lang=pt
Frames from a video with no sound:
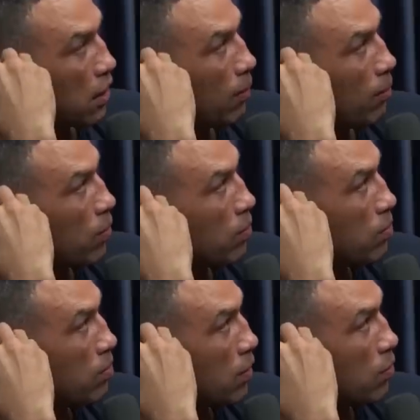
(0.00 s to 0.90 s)
Tá bom.
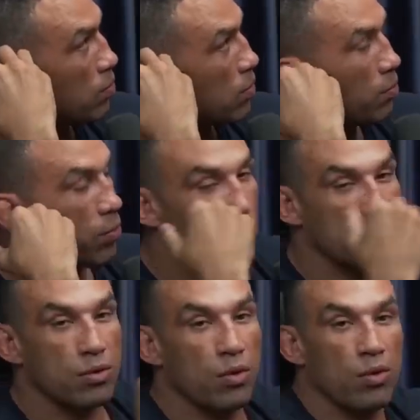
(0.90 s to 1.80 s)
Não, não
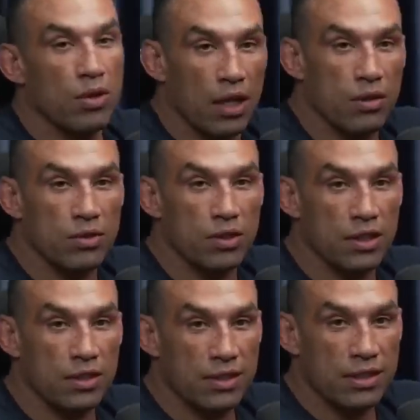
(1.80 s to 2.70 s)
posso concordar contigo.